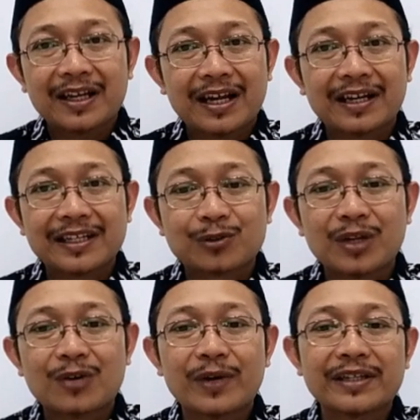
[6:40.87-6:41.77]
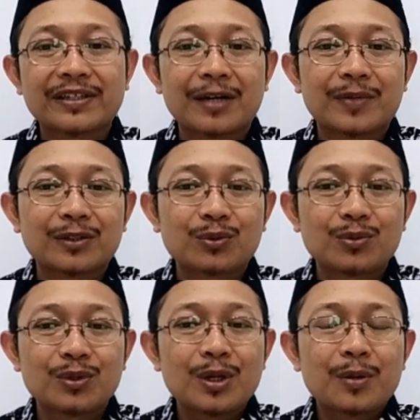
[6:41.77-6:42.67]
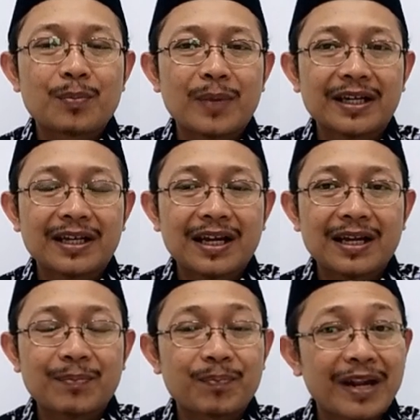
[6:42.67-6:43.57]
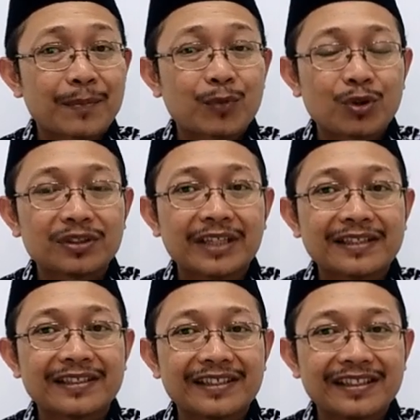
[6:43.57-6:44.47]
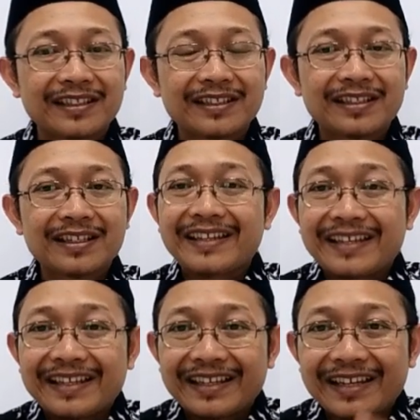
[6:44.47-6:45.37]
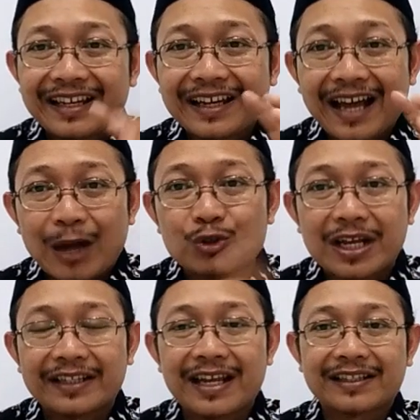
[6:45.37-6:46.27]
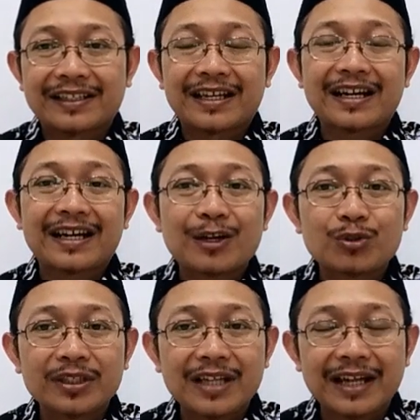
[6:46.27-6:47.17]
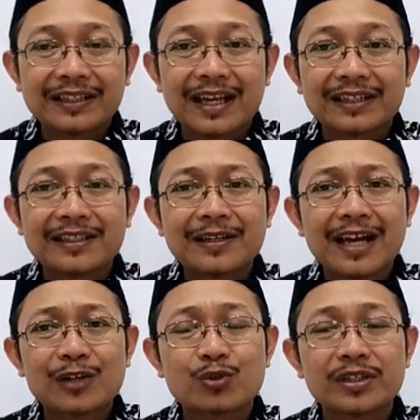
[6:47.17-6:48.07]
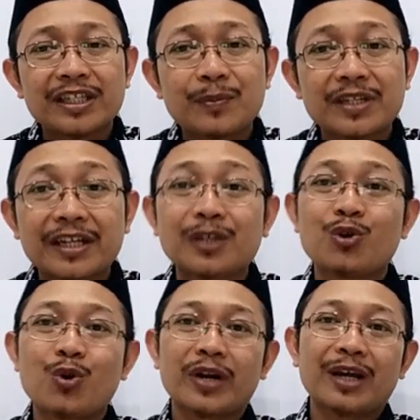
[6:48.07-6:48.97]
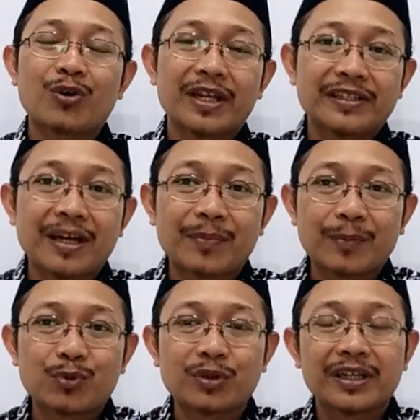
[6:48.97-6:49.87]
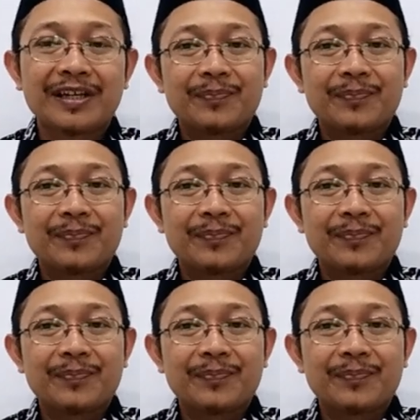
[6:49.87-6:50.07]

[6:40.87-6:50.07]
Karena itulah wahai sahabatku, maka dalam konteks ini ini harus hati-hati karena kalau tidak hati-hati kasus ini bisa digoreng oleh siapapun.